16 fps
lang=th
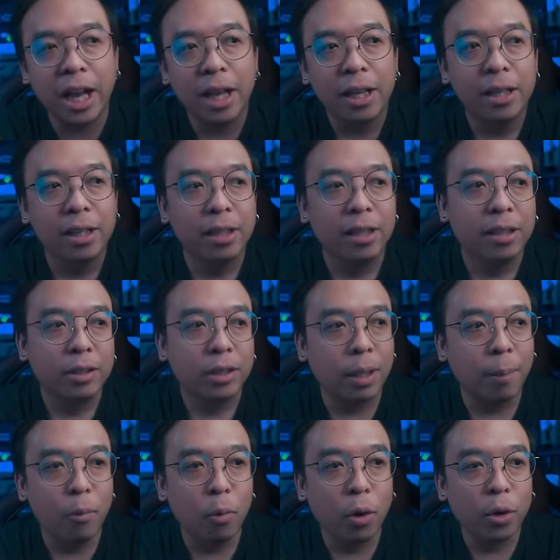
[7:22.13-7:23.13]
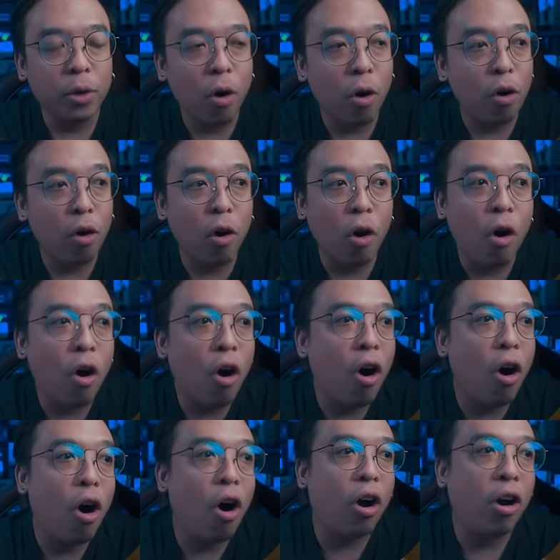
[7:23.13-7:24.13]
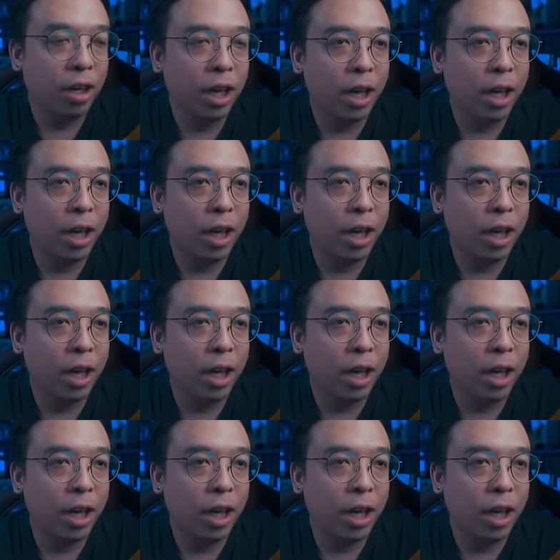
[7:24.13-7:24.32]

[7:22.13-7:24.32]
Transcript: นะ ตำรวจนอกคอก